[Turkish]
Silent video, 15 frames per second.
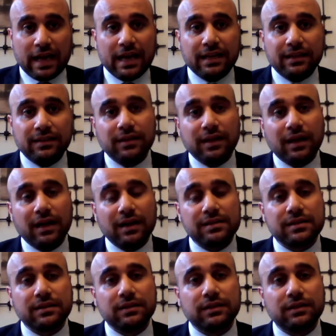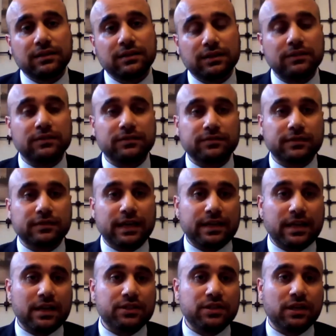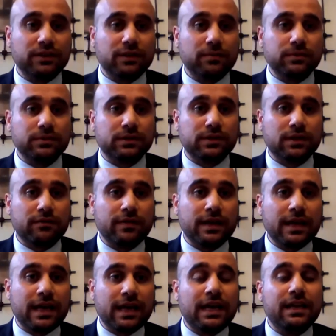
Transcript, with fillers: en hazırlıklı enerji anlamında da ve